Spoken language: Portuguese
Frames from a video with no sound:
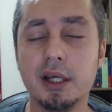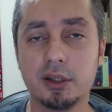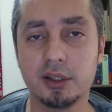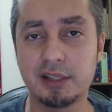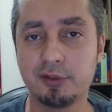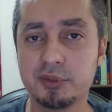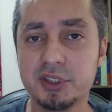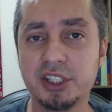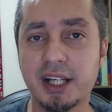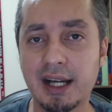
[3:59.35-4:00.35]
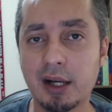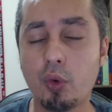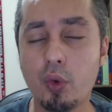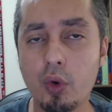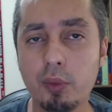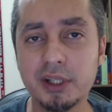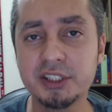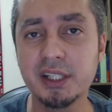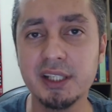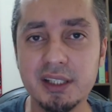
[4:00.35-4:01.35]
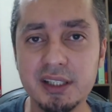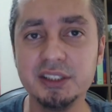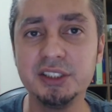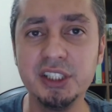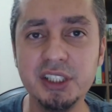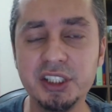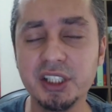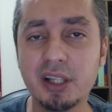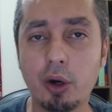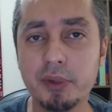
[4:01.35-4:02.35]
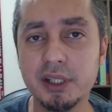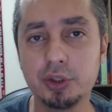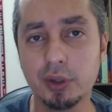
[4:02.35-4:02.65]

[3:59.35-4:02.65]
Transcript: nós já vamos indicar como adquirir digitalmente o